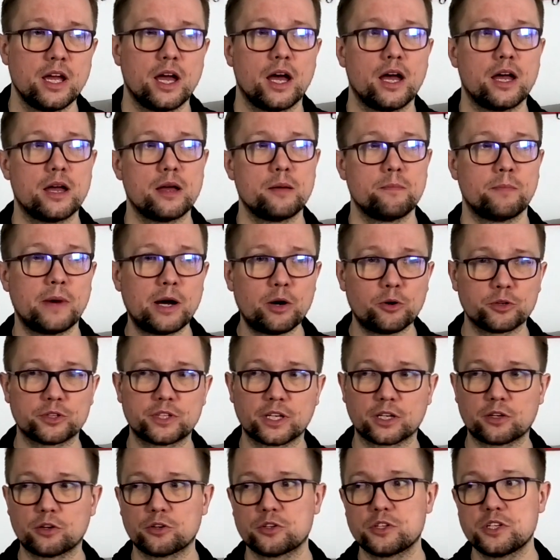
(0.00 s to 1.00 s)
E, mało
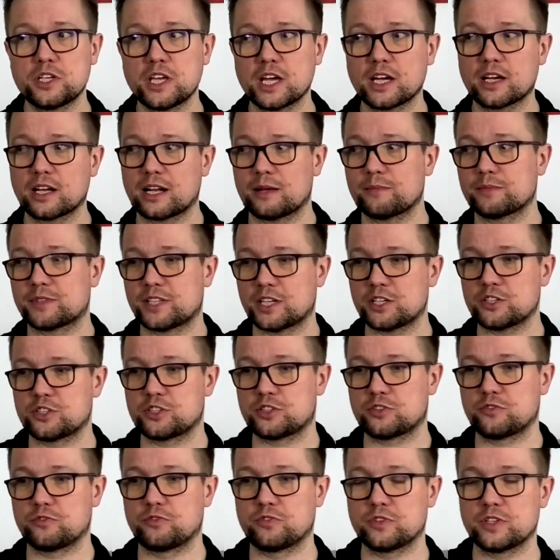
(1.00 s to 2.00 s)
tego, nie gram
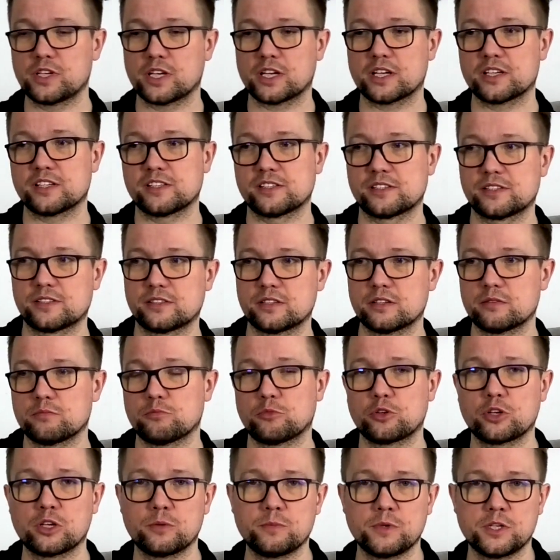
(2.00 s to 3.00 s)
też w nie z
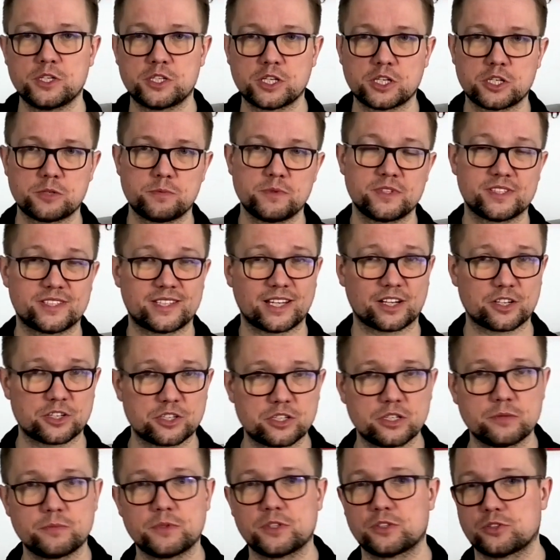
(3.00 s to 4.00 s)
moimi dziećmi
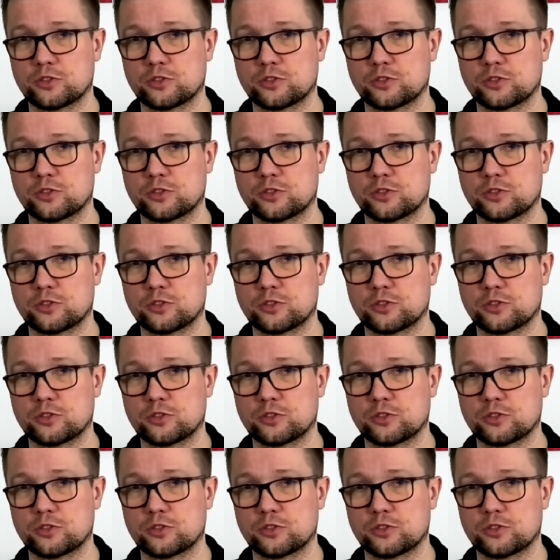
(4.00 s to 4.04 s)
starszymi,